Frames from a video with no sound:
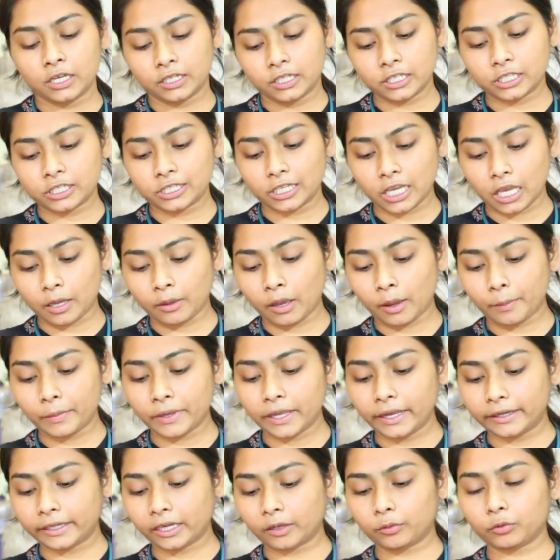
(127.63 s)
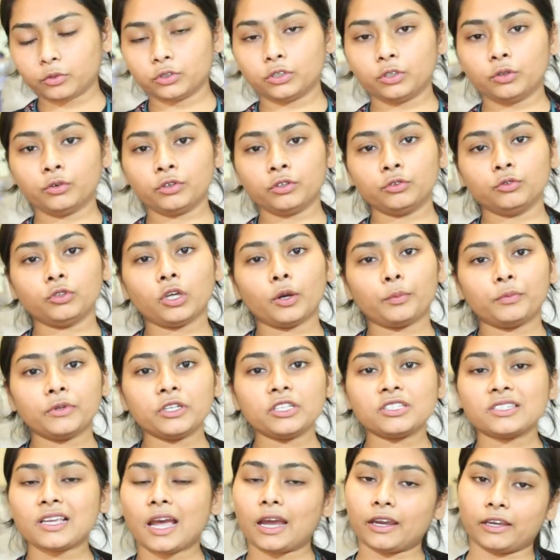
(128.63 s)
ঠিক সেইভাবেই এটার মধ্যেও কিন্তু
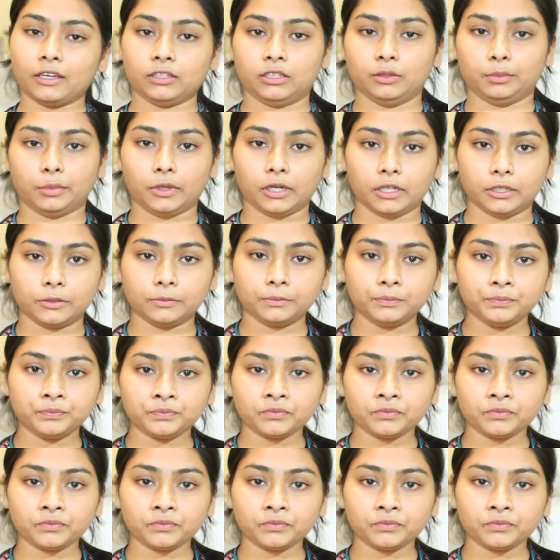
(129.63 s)
আপনি চা খেতে পারেন